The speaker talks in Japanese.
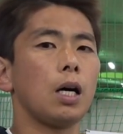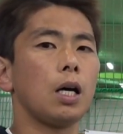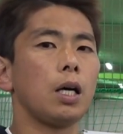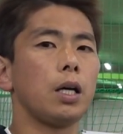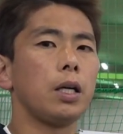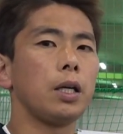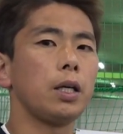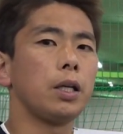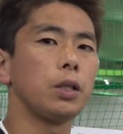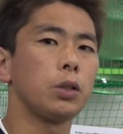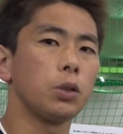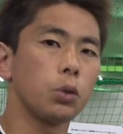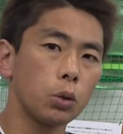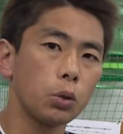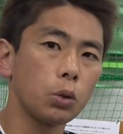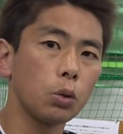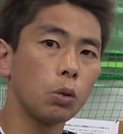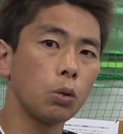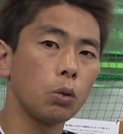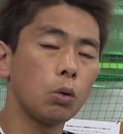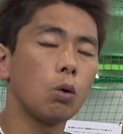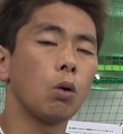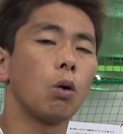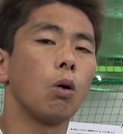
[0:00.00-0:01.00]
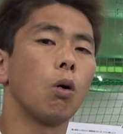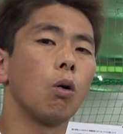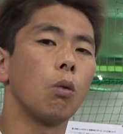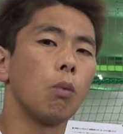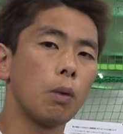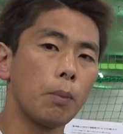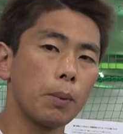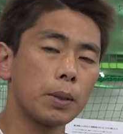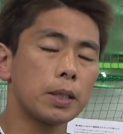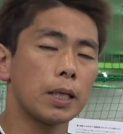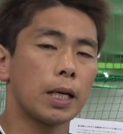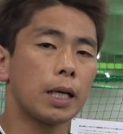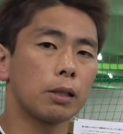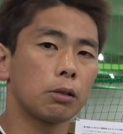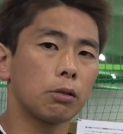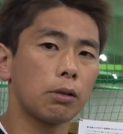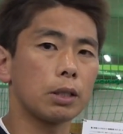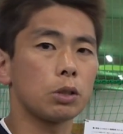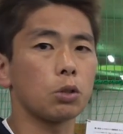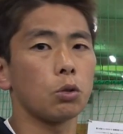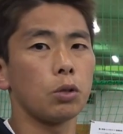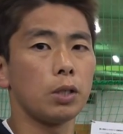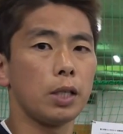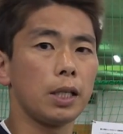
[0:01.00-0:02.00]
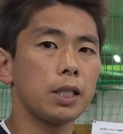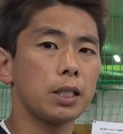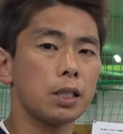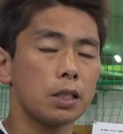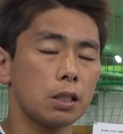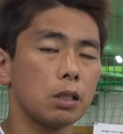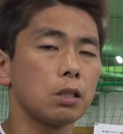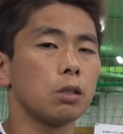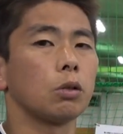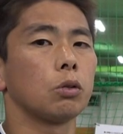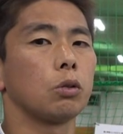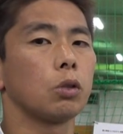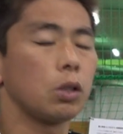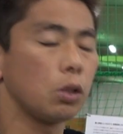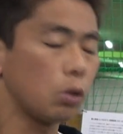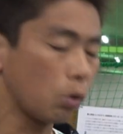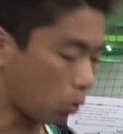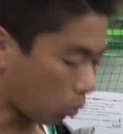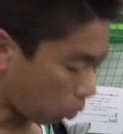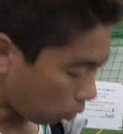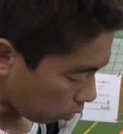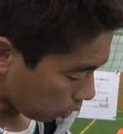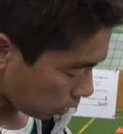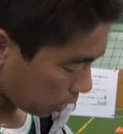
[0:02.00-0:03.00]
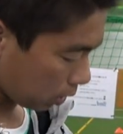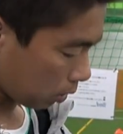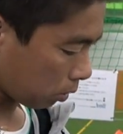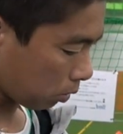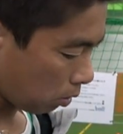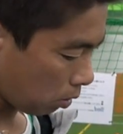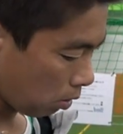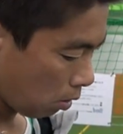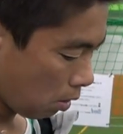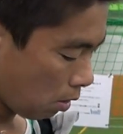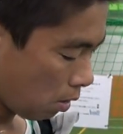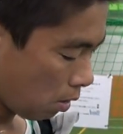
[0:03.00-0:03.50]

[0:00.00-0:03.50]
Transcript: えー、良いと思いますあとはそのレッスンの時のコーチの